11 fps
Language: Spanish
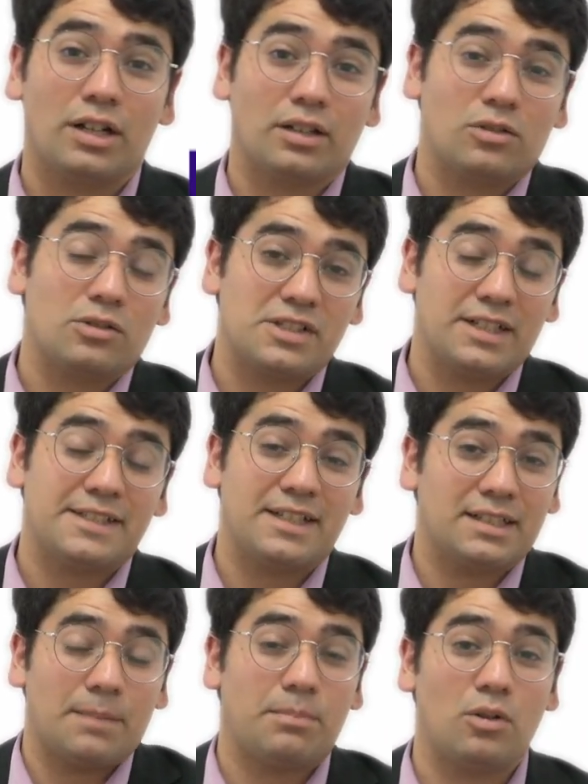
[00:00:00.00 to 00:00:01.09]
al reconocer
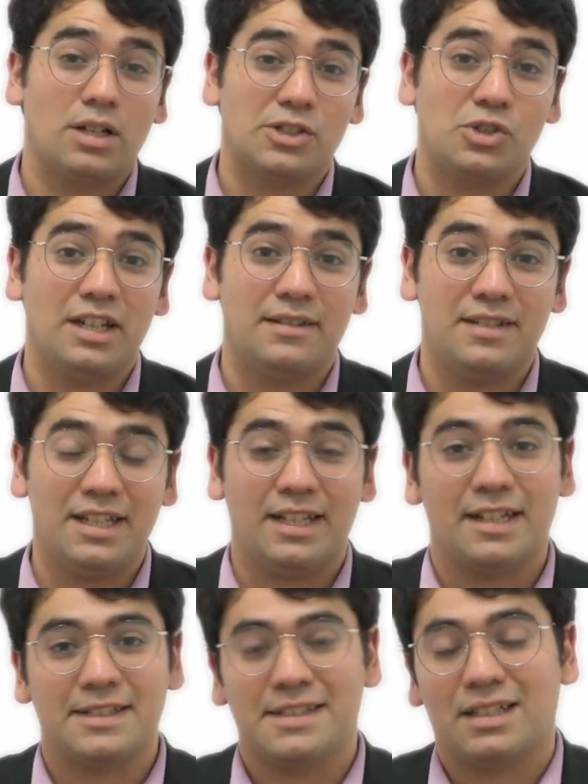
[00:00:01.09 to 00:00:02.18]
ciertas poblaciones indígenas,